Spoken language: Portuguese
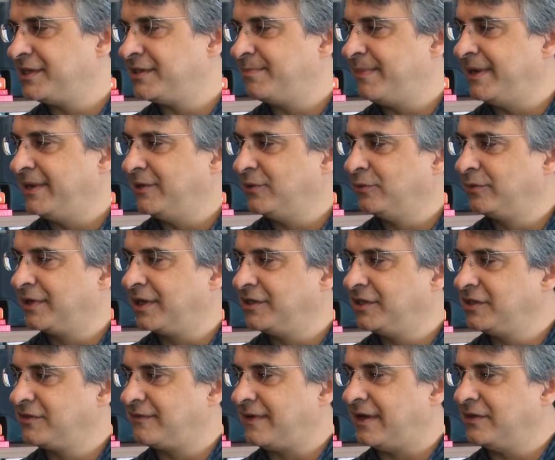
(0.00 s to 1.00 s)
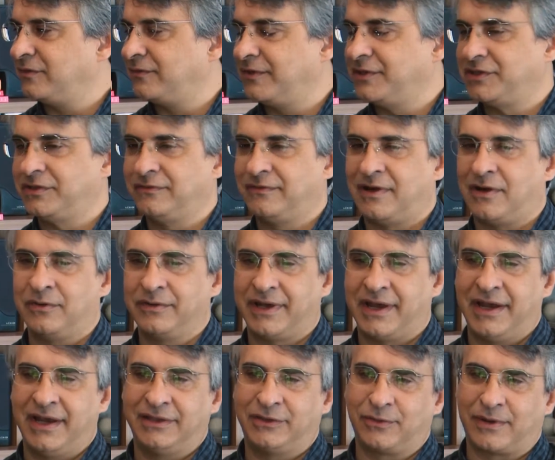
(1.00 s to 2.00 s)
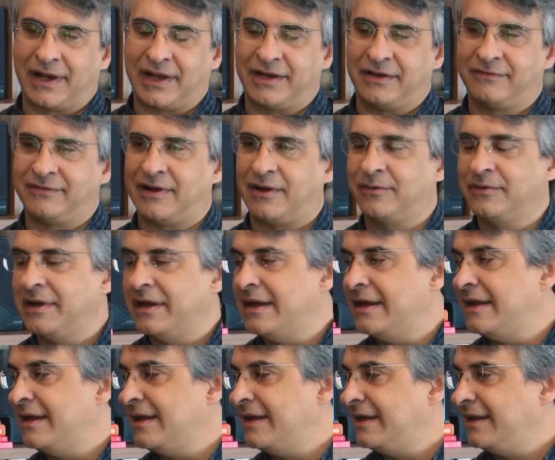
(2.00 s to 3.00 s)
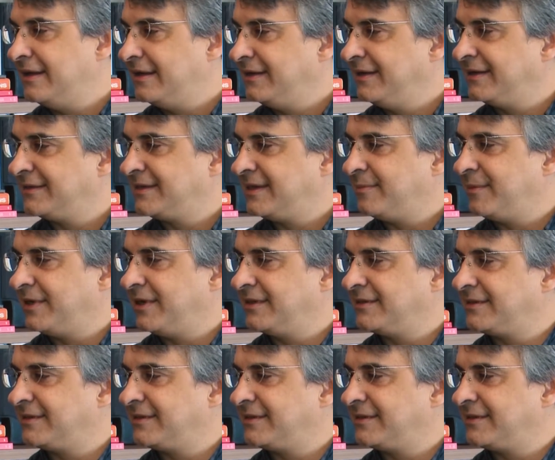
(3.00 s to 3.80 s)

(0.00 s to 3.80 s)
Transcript: esse período que a gente faz o festival, que é entre o carnaval e a Semana